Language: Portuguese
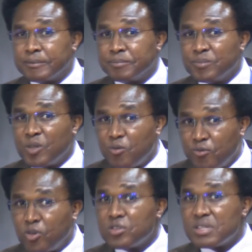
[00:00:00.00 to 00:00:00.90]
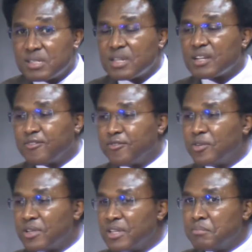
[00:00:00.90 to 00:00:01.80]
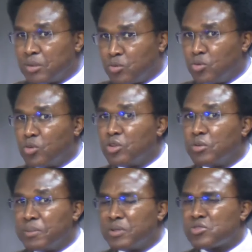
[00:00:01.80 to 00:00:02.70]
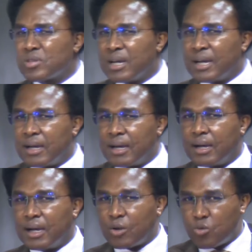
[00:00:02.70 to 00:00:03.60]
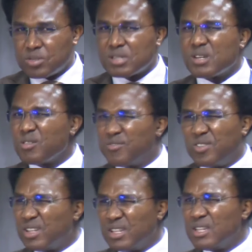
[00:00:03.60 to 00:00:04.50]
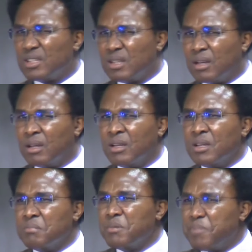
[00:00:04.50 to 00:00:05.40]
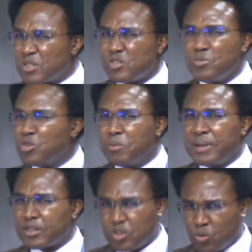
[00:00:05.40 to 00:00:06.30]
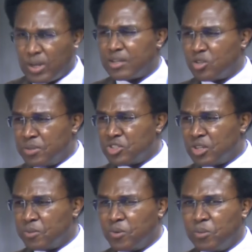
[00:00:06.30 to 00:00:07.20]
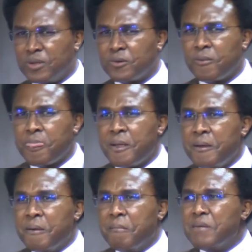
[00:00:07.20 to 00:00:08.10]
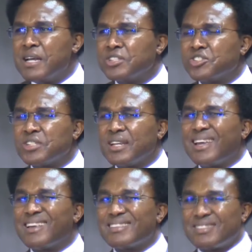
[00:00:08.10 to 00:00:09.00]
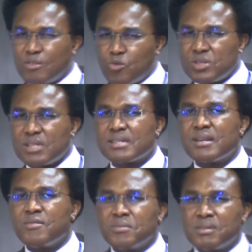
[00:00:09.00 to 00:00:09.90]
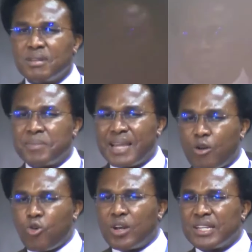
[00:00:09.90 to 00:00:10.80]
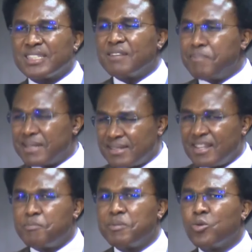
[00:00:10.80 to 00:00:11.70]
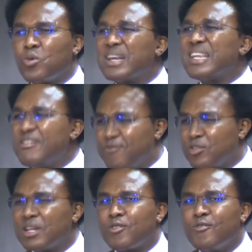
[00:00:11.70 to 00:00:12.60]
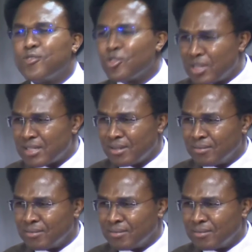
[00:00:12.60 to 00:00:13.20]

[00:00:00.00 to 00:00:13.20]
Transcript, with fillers: não vou dizer que foi imaturo, eu penso que a, a, acusação que foi lida me pareceu muito bem articulada do Ministério Público, mas essa acusação de, eh, agora está a passar pelo crivo da confrontação.